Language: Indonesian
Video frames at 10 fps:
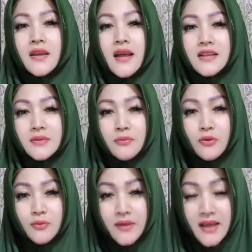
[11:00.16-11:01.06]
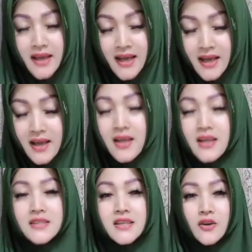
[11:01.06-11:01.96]
Nah sebelumnya
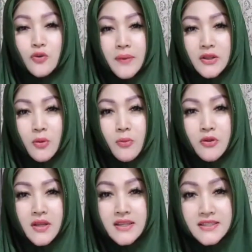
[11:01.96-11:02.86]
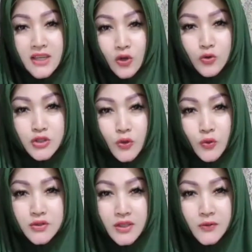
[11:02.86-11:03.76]
Jangan lupa tombolnya dicekluk,
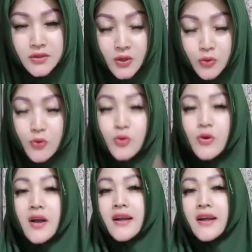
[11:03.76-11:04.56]
cekluk, cekluk, cekluk dulu